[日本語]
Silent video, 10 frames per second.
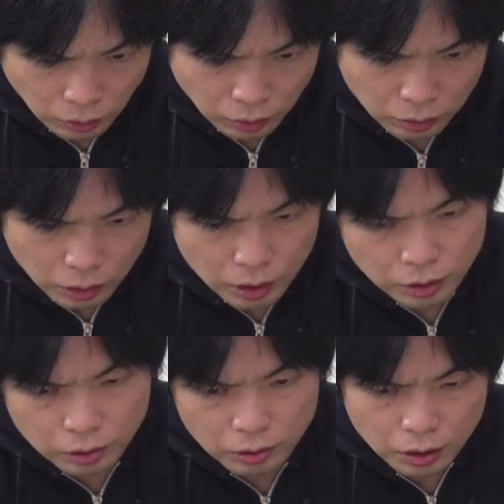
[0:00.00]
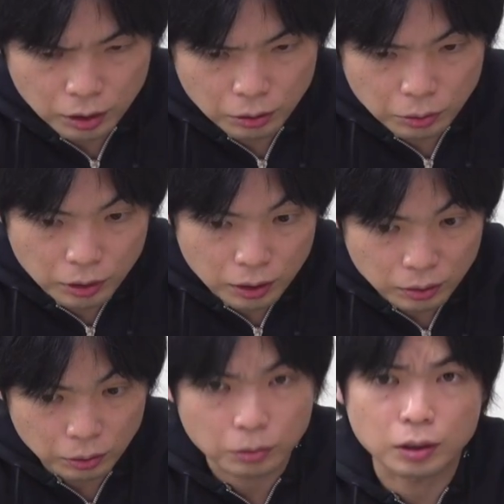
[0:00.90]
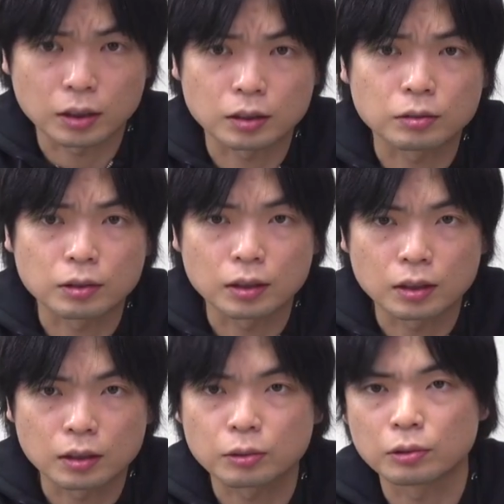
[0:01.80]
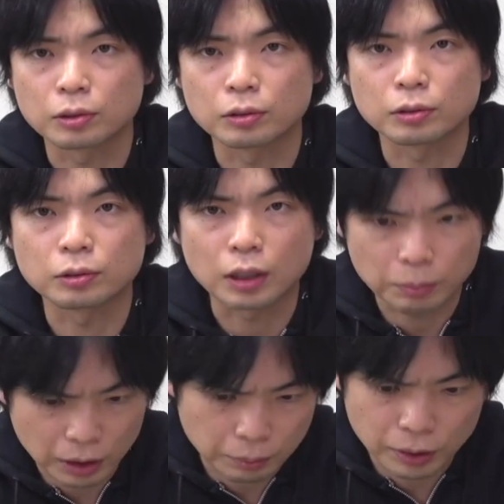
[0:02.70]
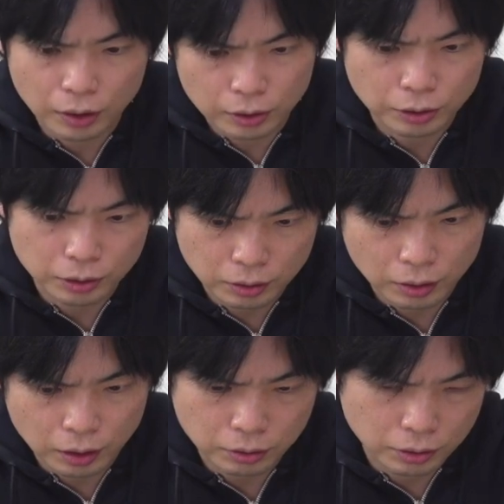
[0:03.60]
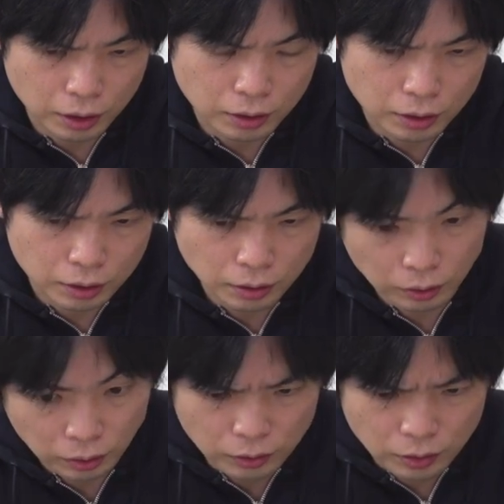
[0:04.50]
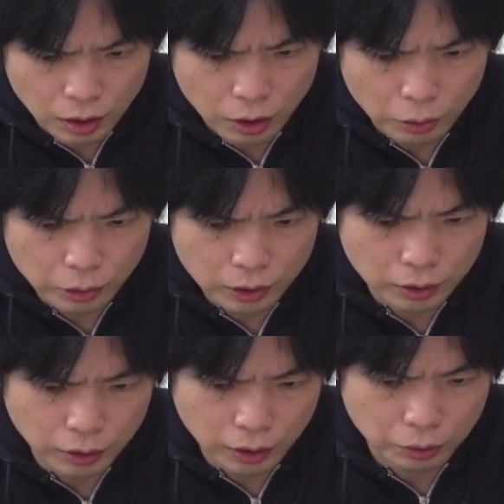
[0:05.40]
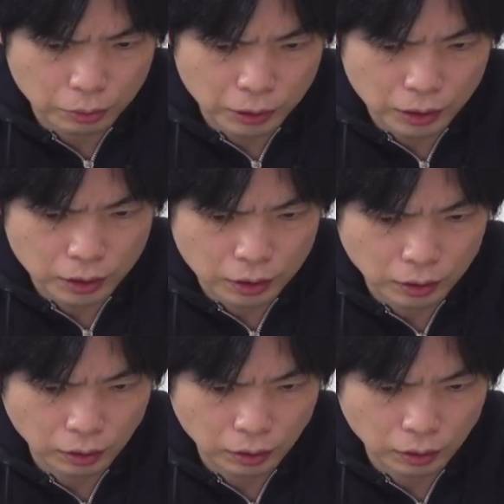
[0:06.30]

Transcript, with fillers: そう Assure 人 that の形とかねこういう受け身で be assured that 大事です Accordingly はいこれも大事